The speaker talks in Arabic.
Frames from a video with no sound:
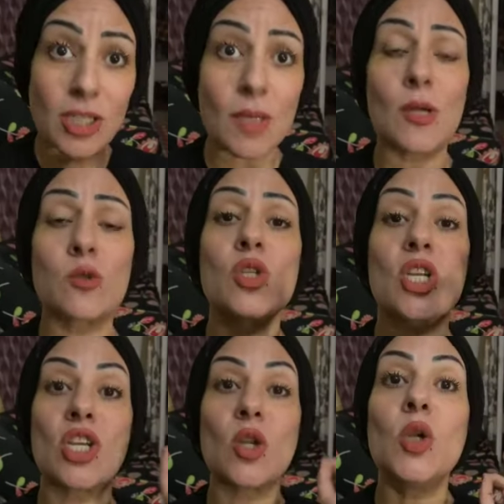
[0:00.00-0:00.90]
النهارده
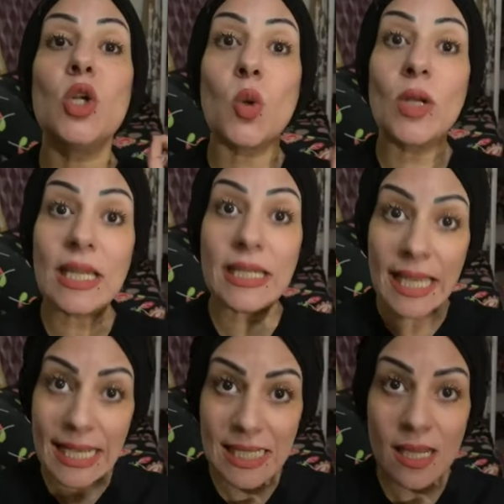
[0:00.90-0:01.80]
مخصوص عشان اقول لكل
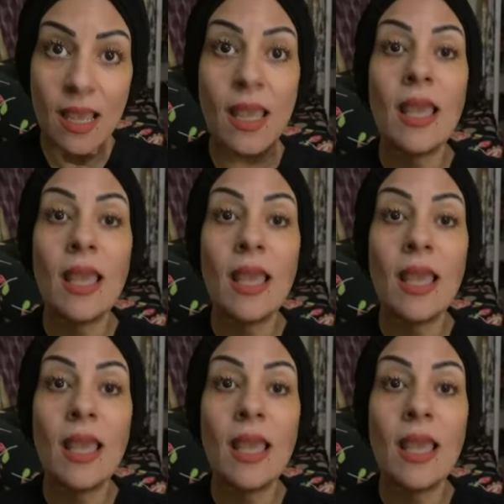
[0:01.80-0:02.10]
الناس